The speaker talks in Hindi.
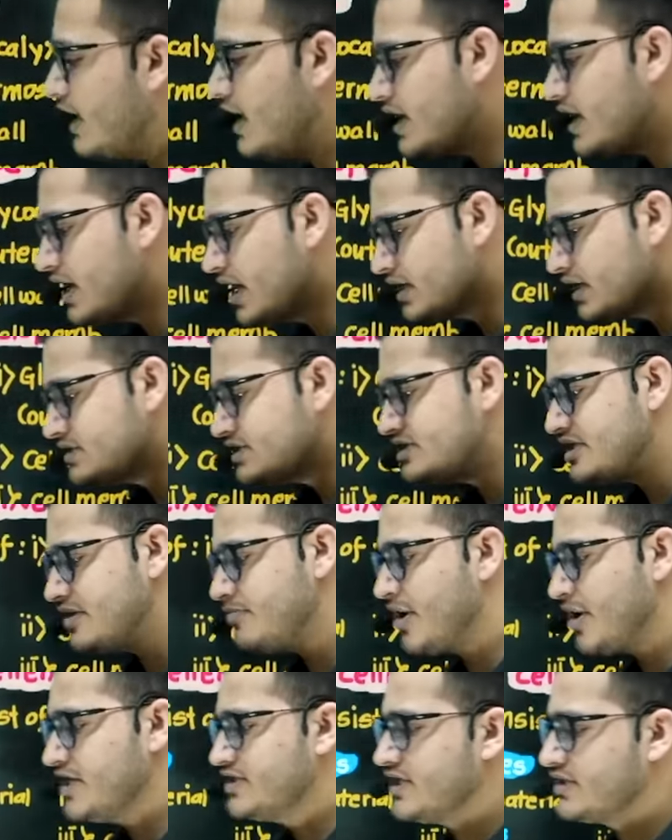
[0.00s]
अलग अलग चीजें
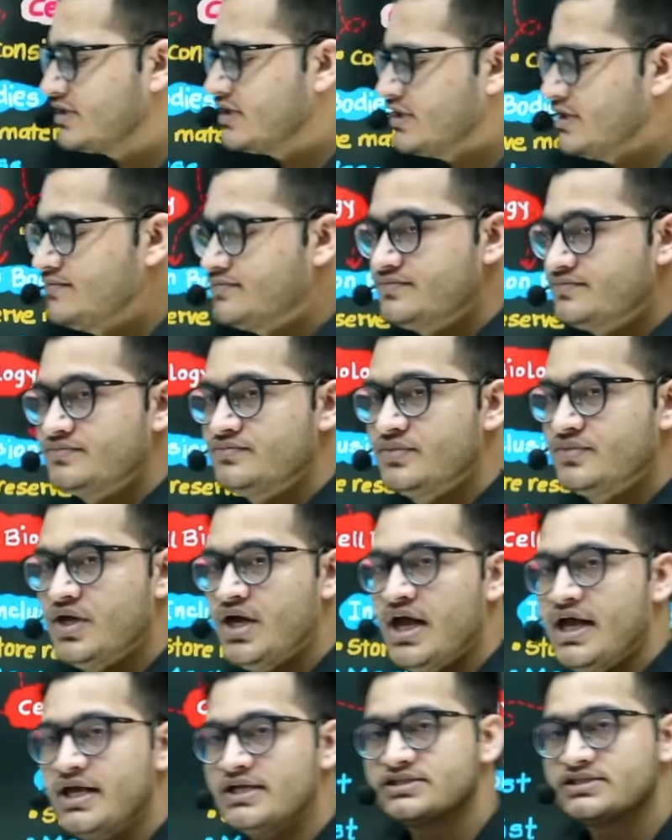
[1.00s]
पाई जाती हैं
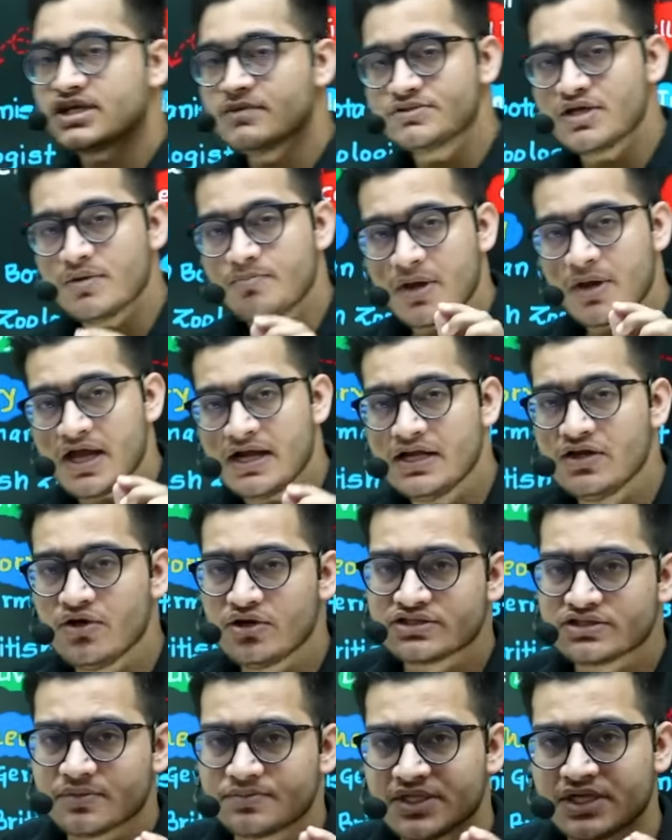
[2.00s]
सबसे पहली और
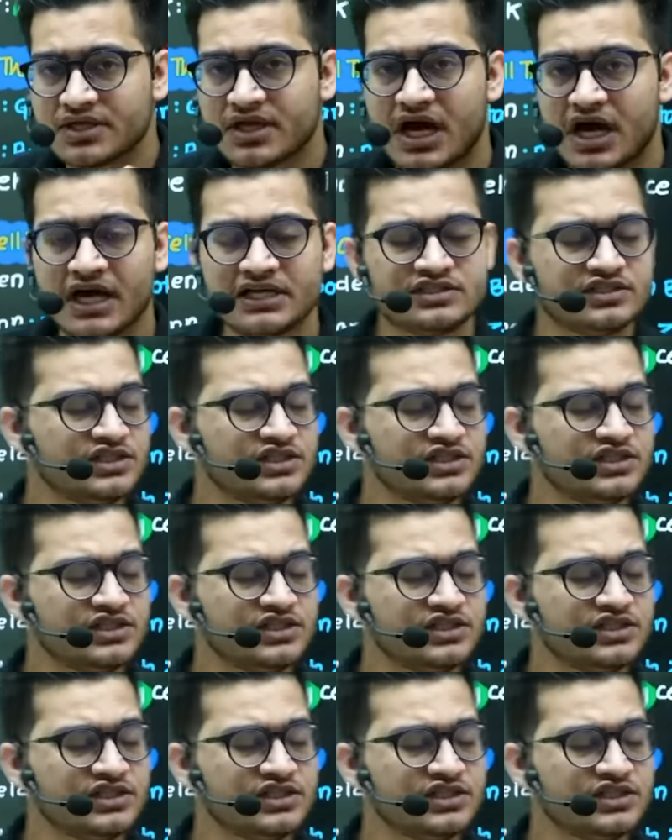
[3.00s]
सबसे खास